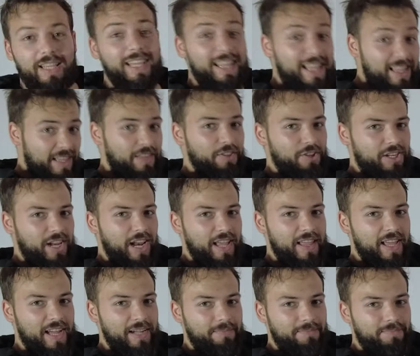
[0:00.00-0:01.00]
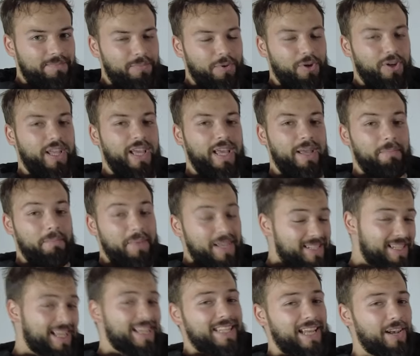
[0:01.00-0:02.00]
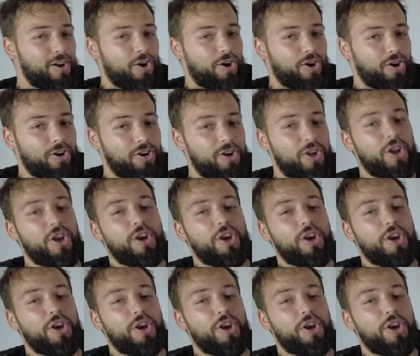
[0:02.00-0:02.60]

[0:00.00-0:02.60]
Id haciéndose la idea, porque veis que ese logo